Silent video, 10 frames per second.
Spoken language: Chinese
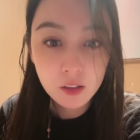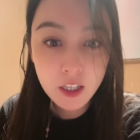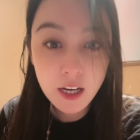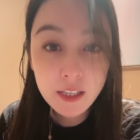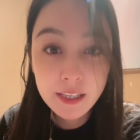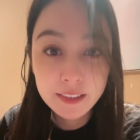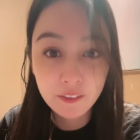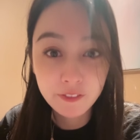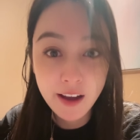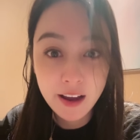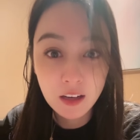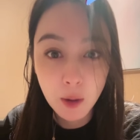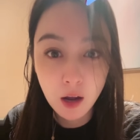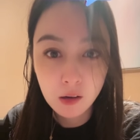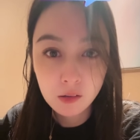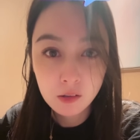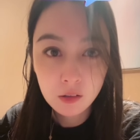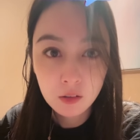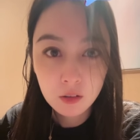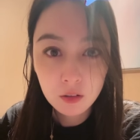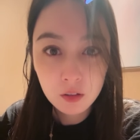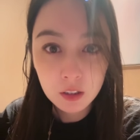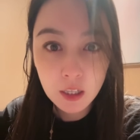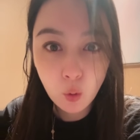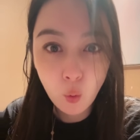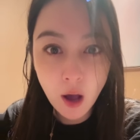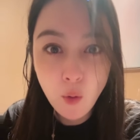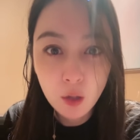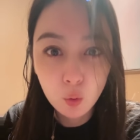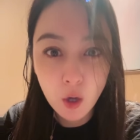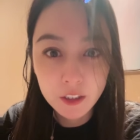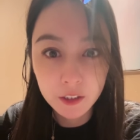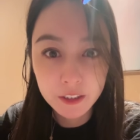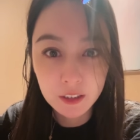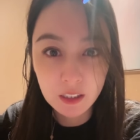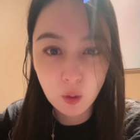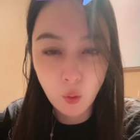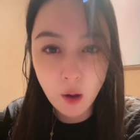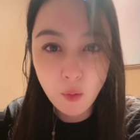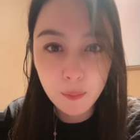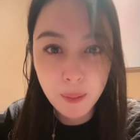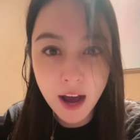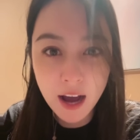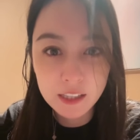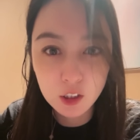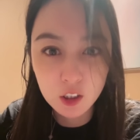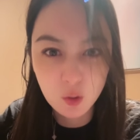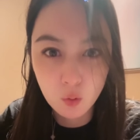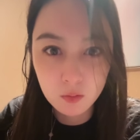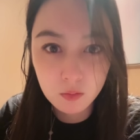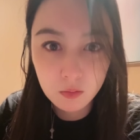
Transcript: 吃你家饭了吗？你管我多少斤？你管我胖还是瘦？